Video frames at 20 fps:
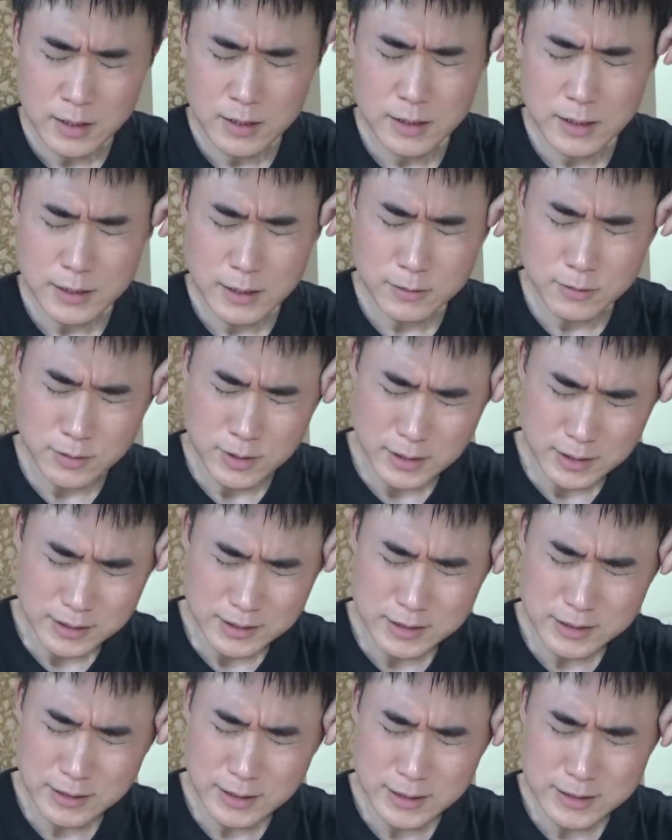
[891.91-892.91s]
だけどね
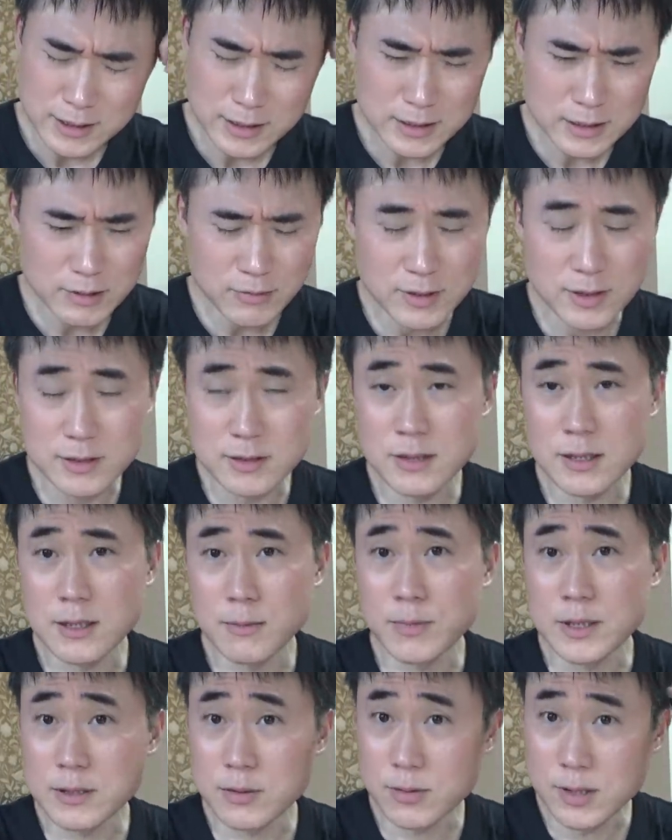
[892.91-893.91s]
菅さんにはですね
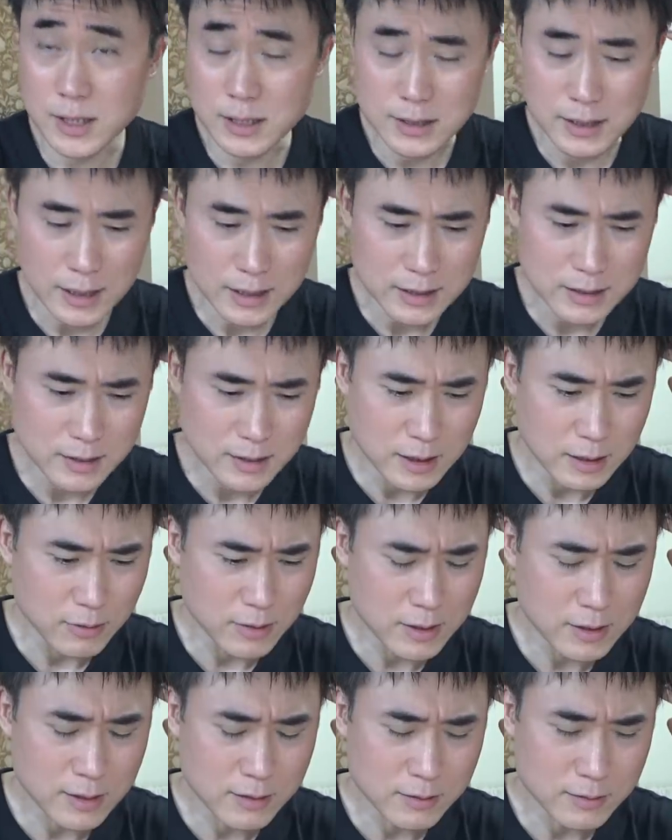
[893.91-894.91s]
やっぱりそれがないって言
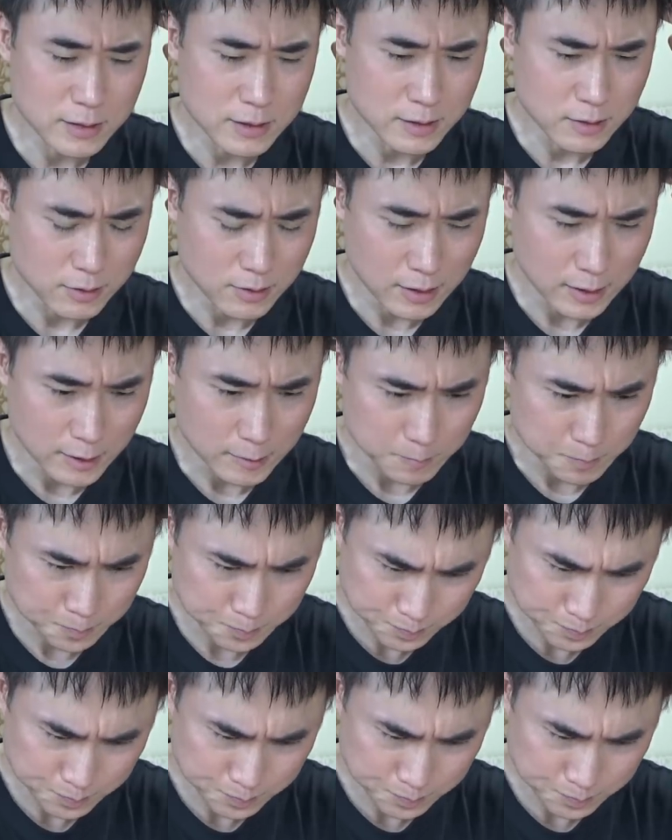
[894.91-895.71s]
われてるんですよね